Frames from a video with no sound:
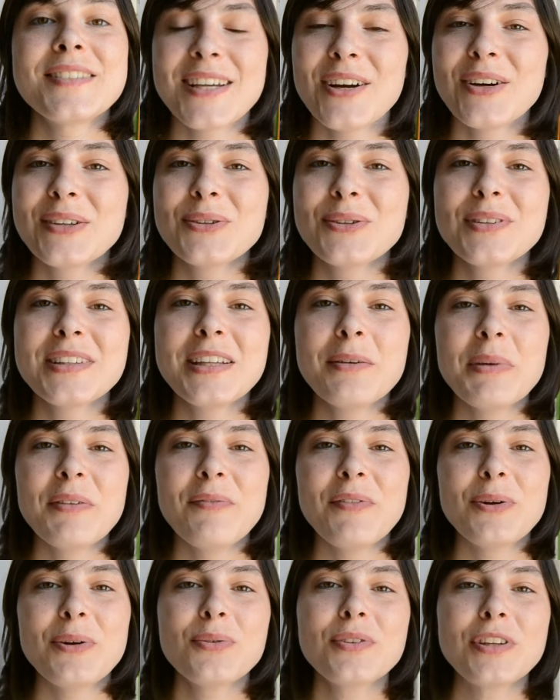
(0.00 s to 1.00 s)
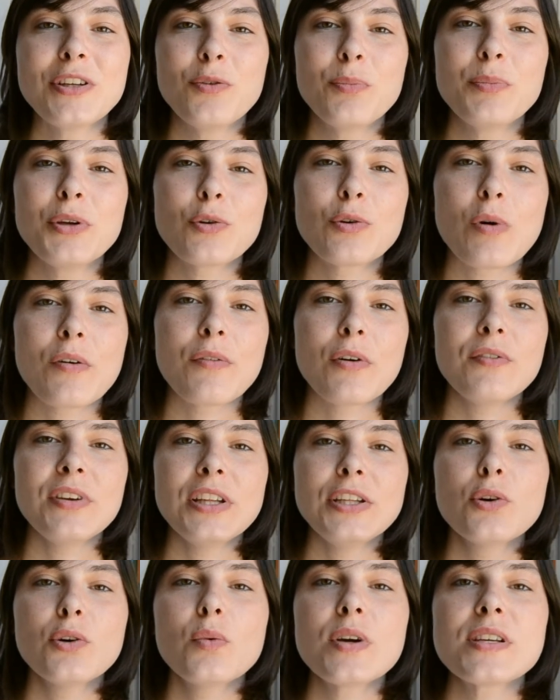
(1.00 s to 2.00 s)
Ciao a tutti e benvenuti in un mio nuovo
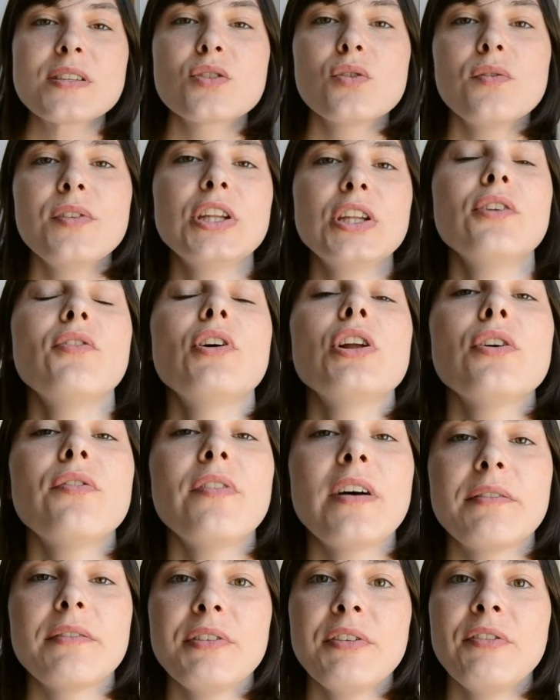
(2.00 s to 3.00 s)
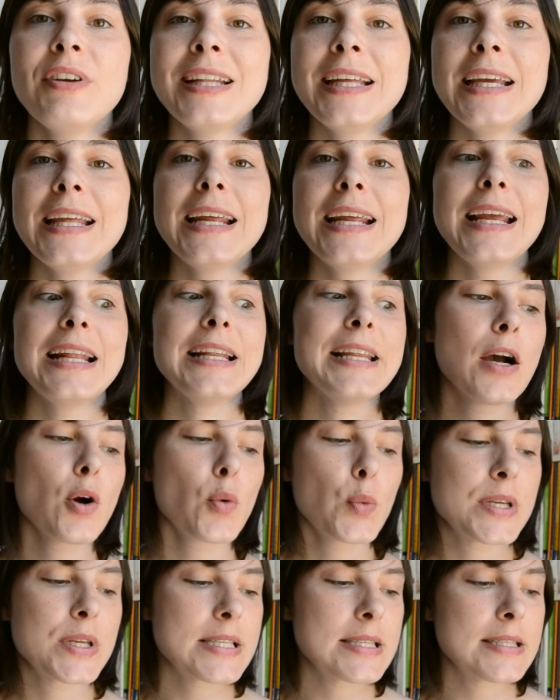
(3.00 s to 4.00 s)
video, in questo video voglio farvi vedere gli
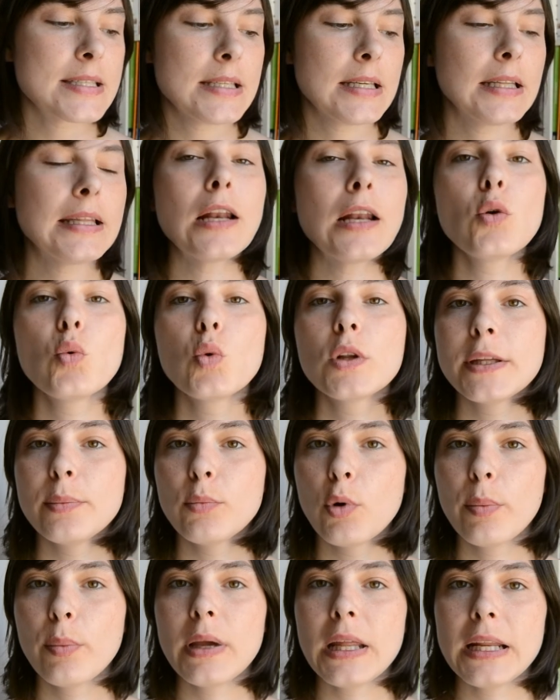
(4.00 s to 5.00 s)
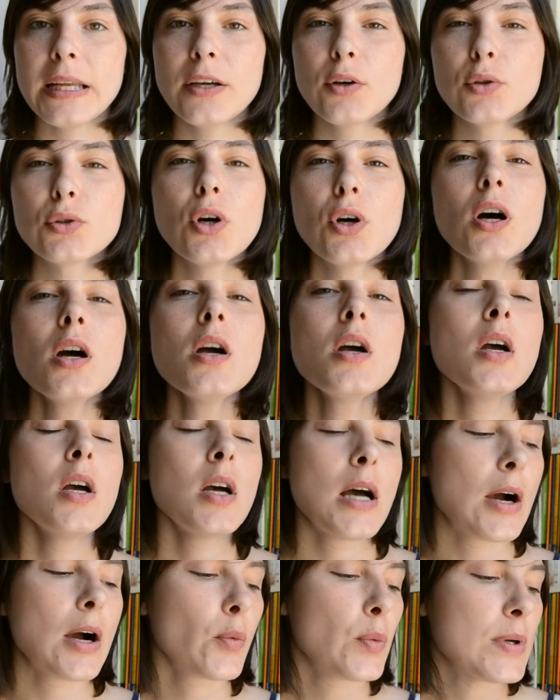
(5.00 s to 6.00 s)
acquisti dell'ultimo periodo,
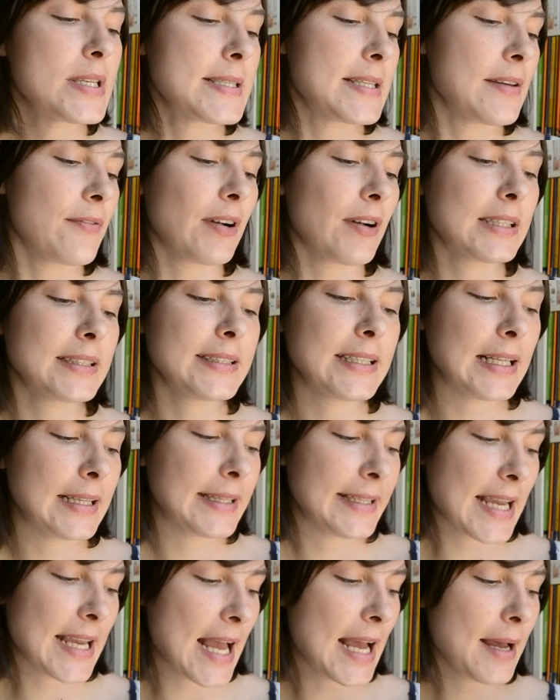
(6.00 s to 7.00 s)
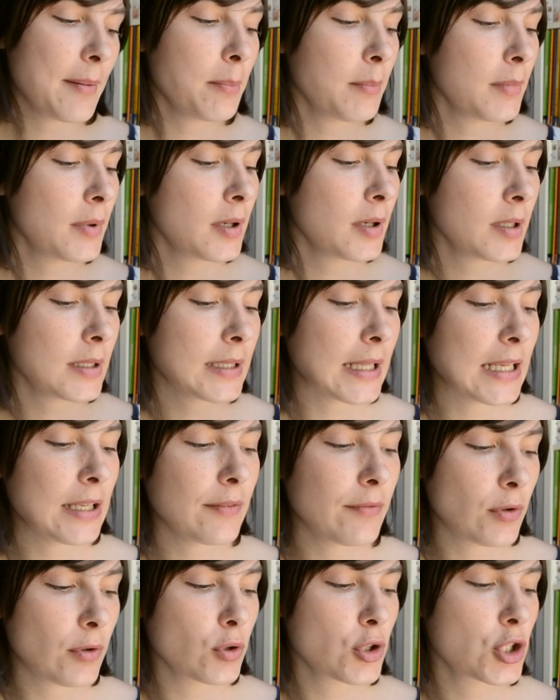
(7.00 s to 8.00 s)
acquisti fatti al DM, da
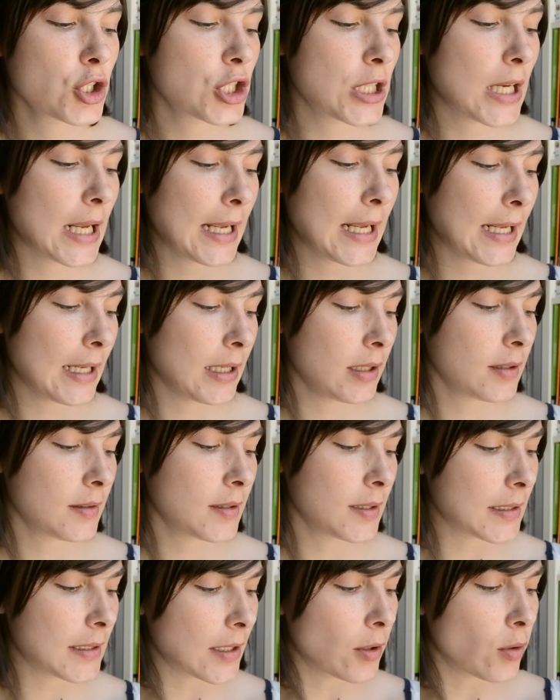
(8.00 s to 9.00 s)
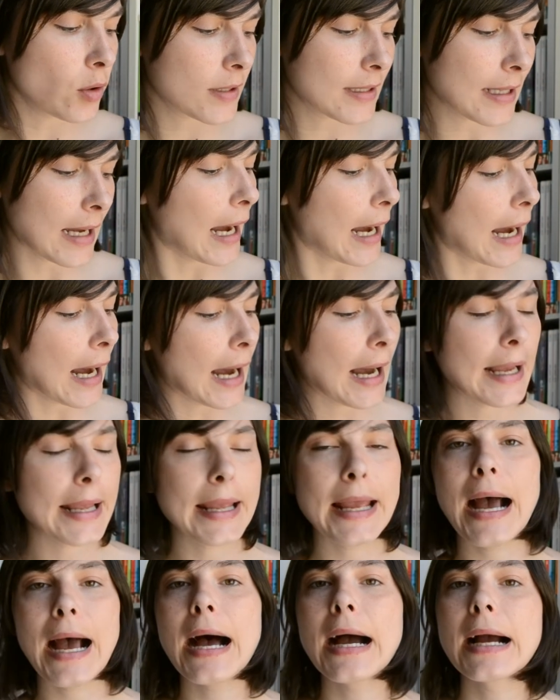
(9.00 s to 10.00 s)
Yves Rocher, Gotà
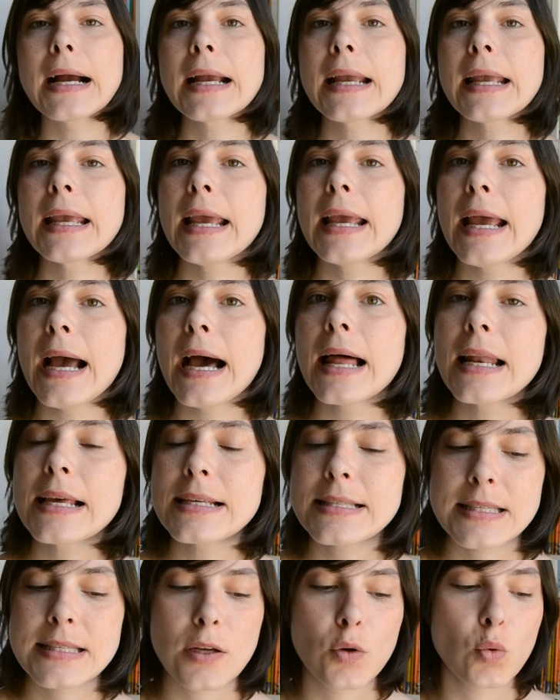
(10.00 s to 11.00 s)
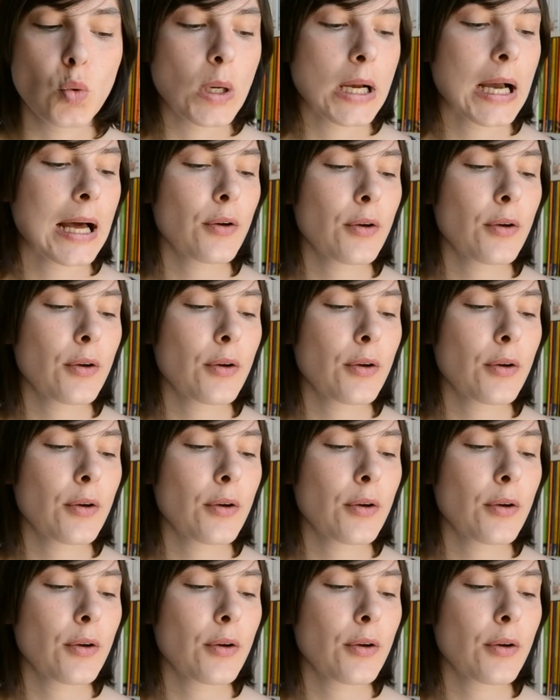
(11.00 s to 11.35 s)
e anche all'S lunga.